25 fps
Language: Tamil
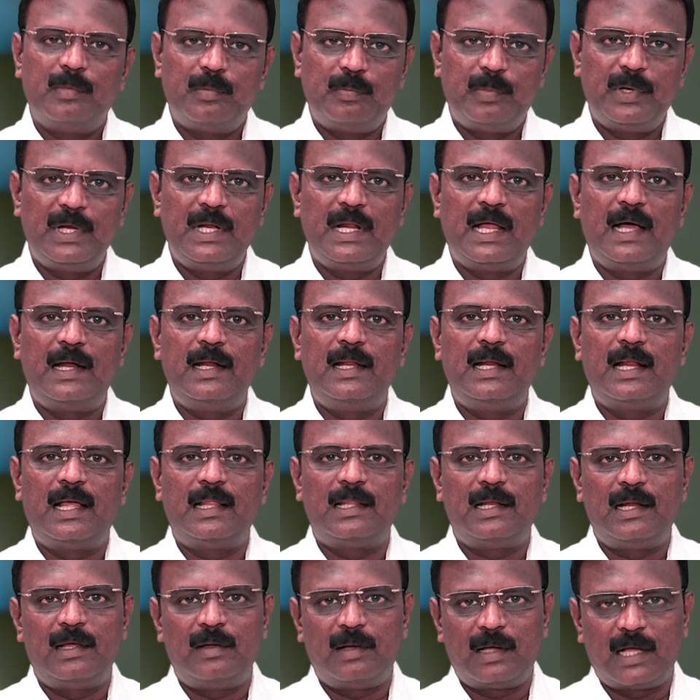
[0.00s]
பின்னாளில்
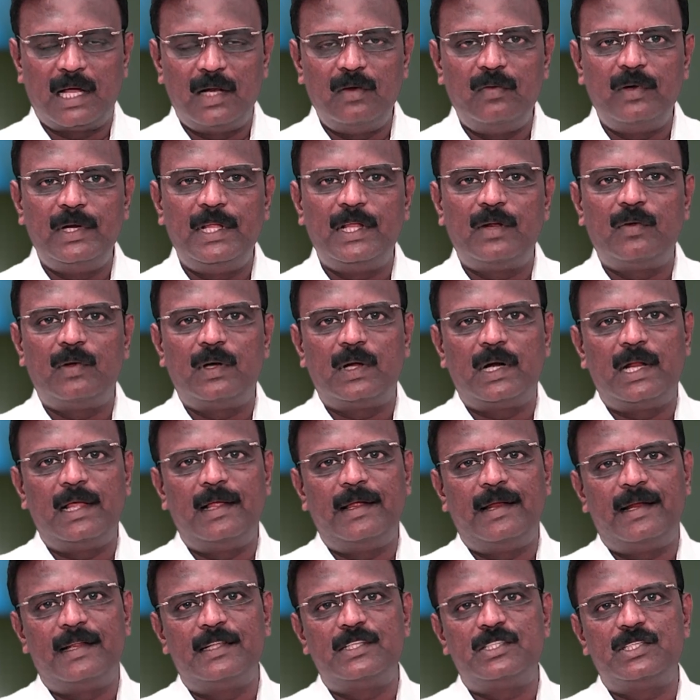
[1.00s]
அதில் கல்வி நிறுவனங்களை
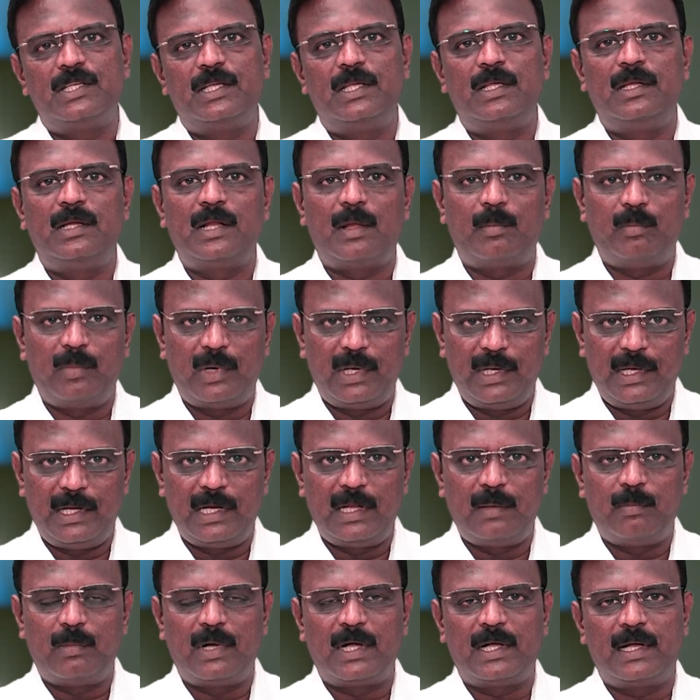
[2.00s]
இணைச்சி நம்ம இன
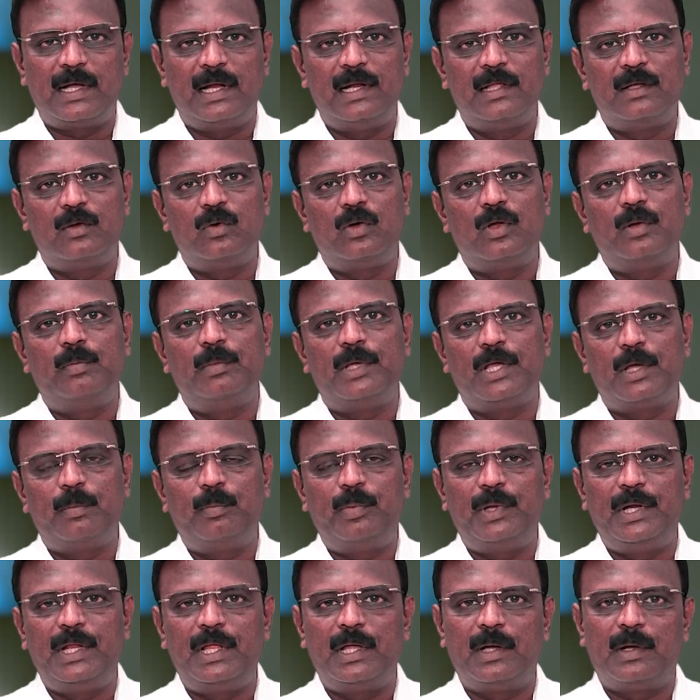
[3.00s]
மக்களுக்கு ஒரு
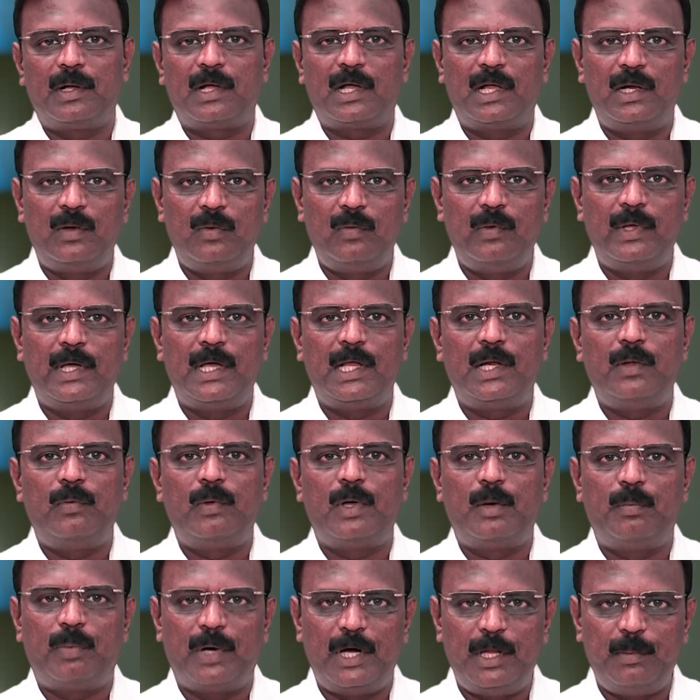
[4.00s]
மிகப்பெரிய கல்வி அறிவை
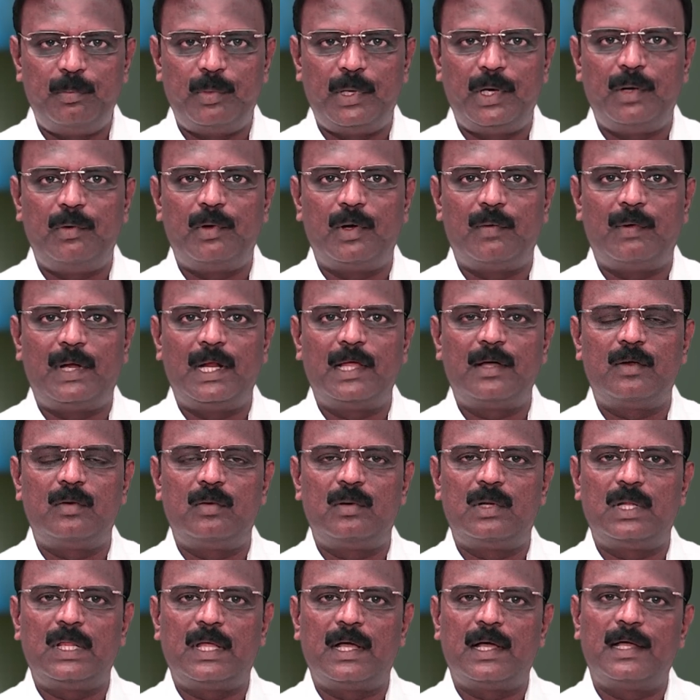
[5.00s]
படிப்பறிவை
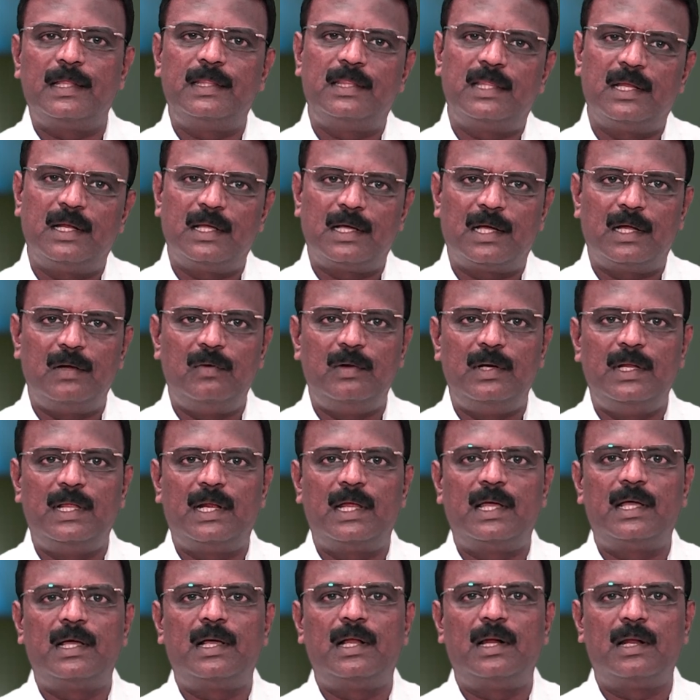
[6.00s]
வழங்கணுன்றதுக்காக இத்தனை கல்வி
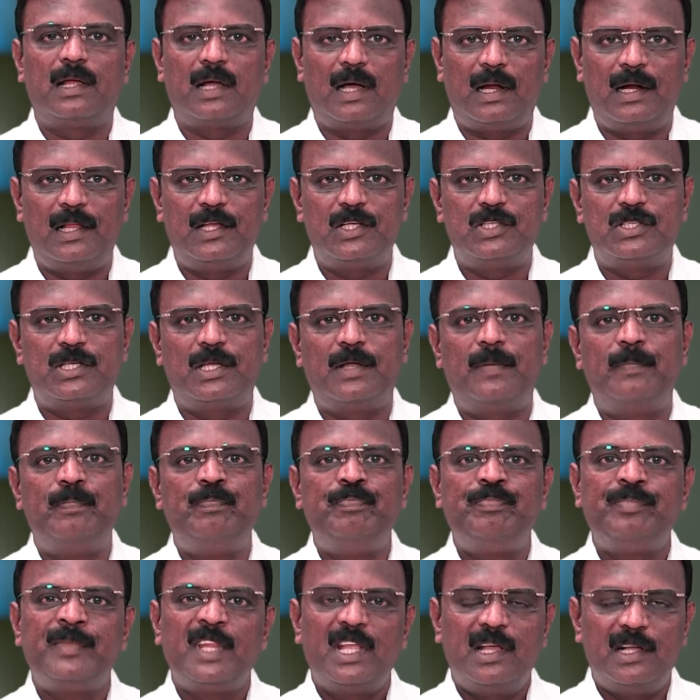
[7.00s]
நிலையங்கள் காலேஜ்
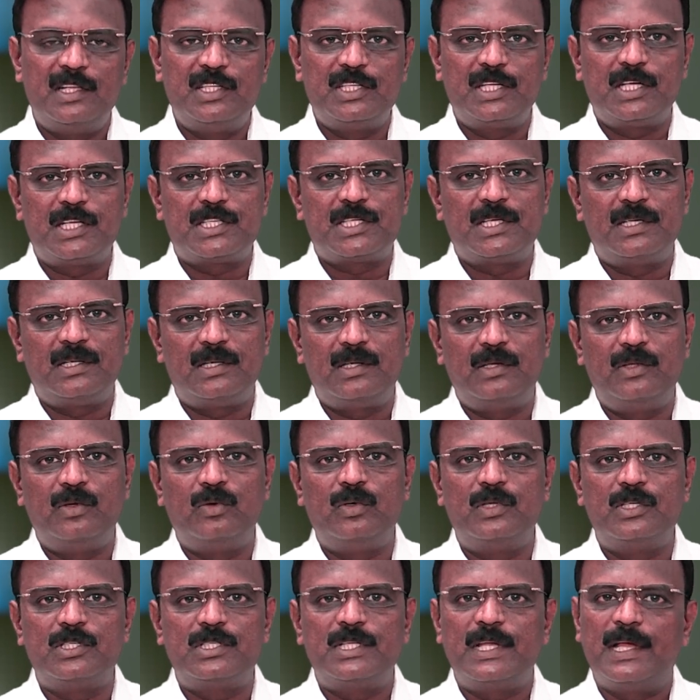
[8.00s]
எஜுகேஷன்
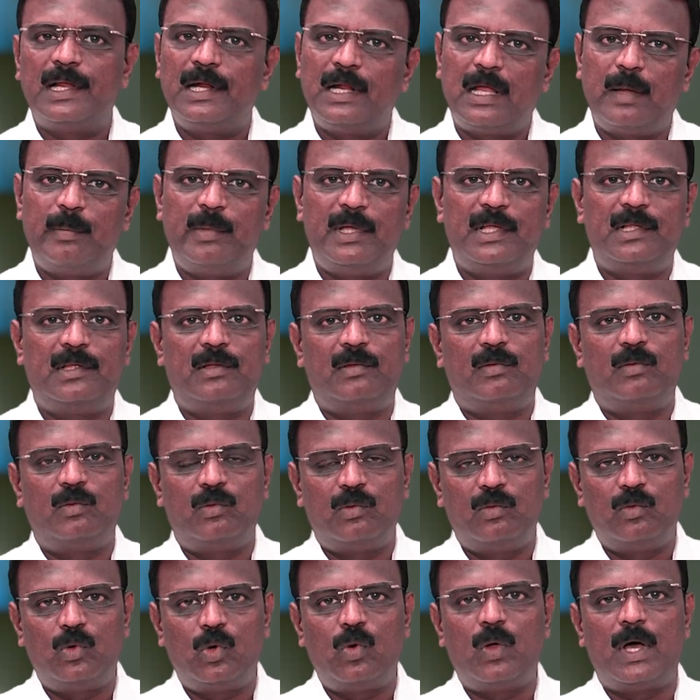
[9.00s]
யூனிட்ஸ் எல்லாமே
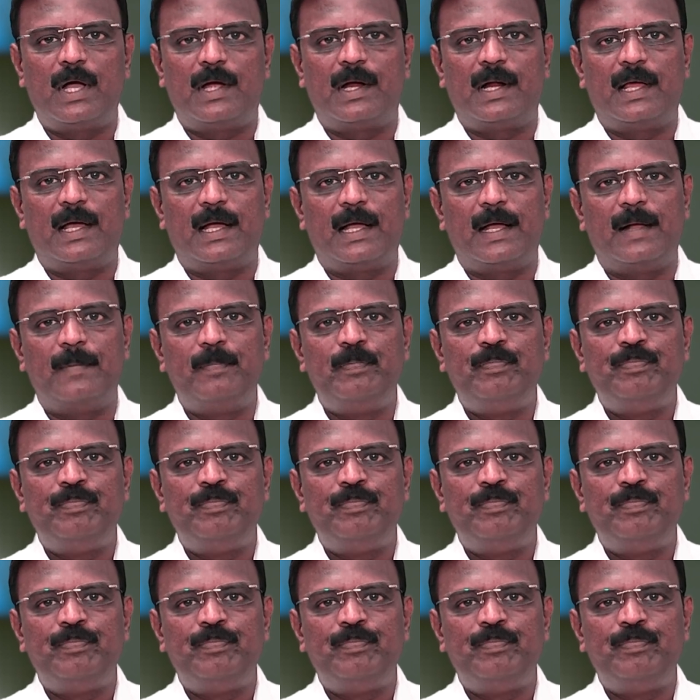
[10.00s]
உருவாக்குனாங்க